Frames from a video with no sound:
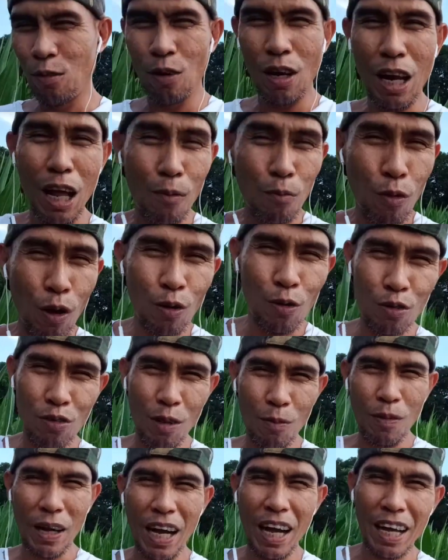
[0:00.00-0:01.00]
wala po ako
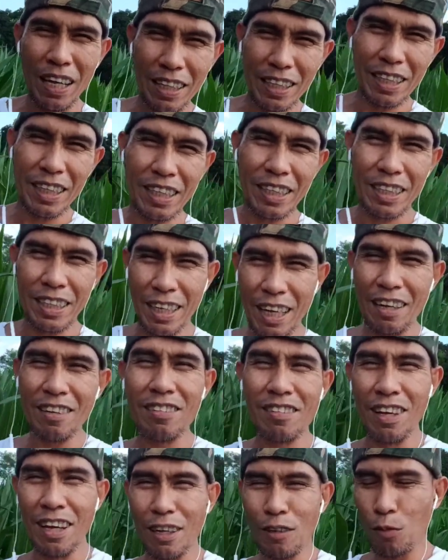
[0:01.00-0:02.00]
sa Makati.
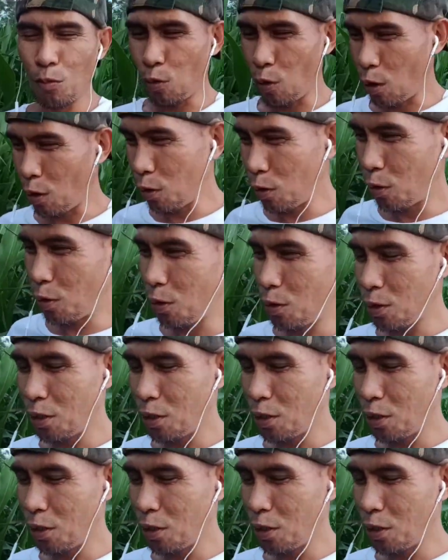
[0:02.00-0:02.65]
Nasa ano po ako,